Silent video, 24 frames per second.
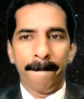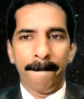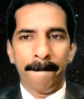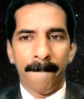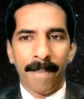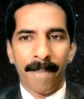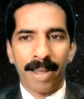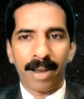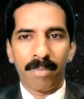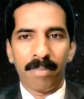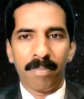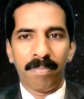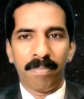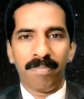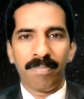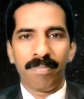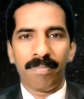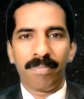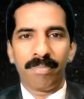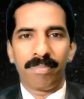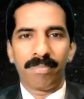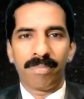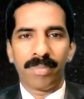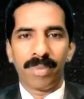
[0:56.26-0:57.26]
మనం
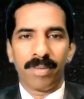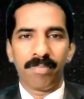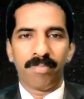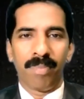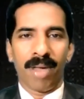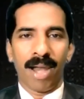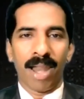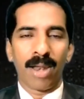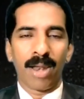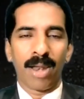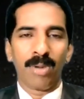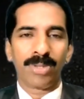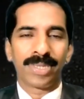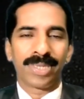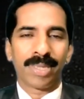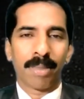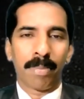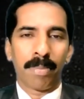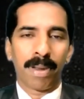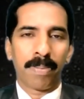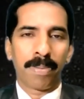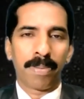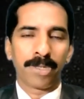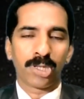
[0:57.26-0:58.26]
మనల్ని
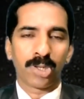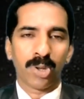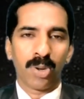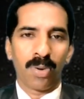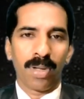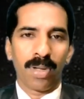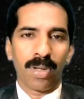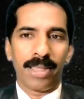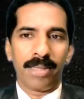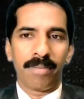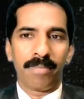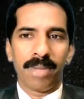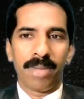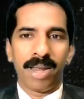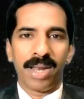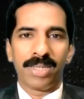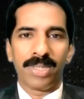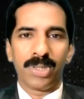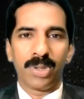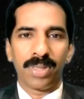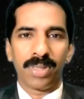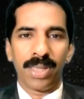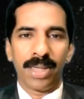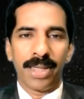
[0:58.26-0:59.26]
సమర్పించుకోవాలి మన
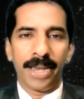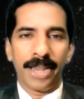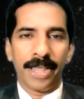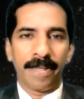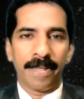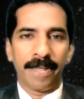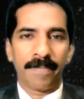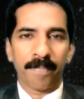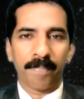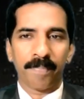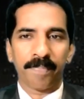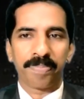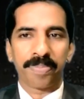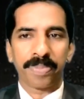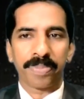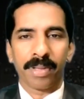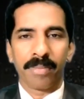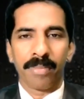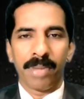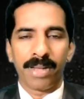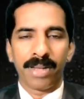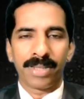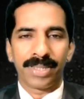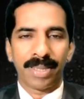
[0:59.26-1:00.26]
జీవితాన్ని
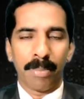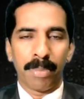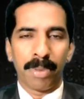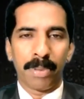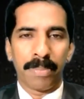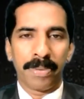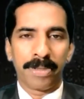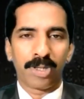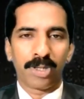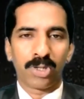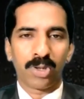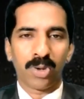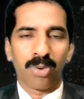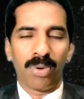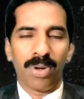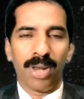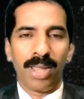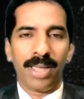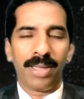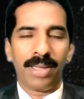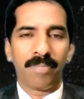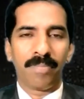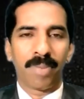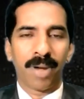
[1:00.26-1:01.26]
మనం సమర్పించుకొని
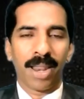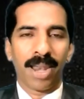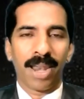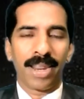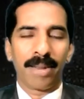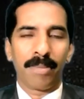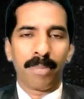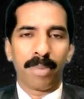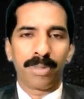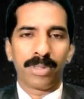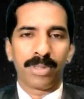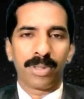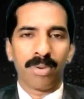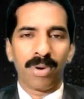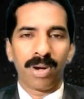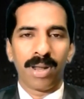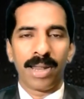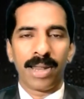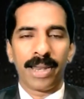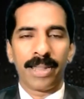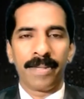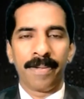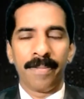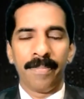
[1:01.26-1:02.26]
ప్రియులరా
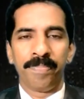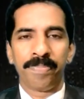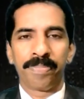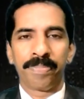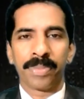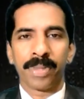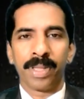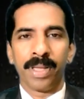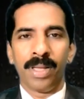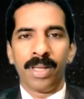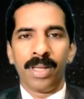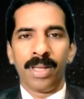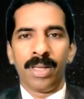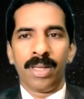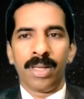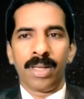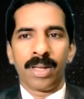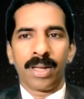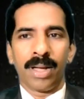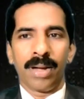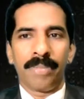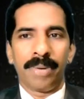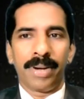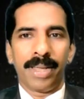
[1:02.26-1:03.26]
పొందుకోవాలి
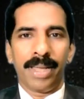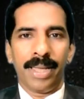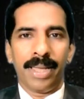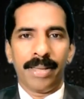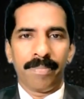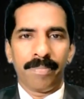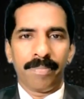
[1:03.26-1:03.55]
కాబట్టి